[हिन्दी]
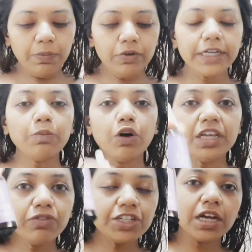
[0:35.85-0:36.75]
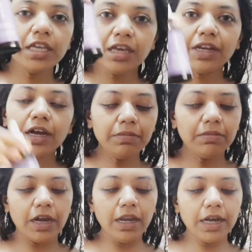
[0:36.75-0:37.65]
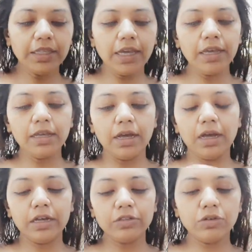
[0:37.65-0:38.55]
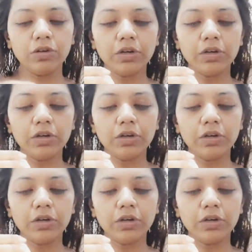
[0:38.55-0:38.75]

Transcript: पुट दैट बॉडी विश का ये वाला हम लगाते हैं तो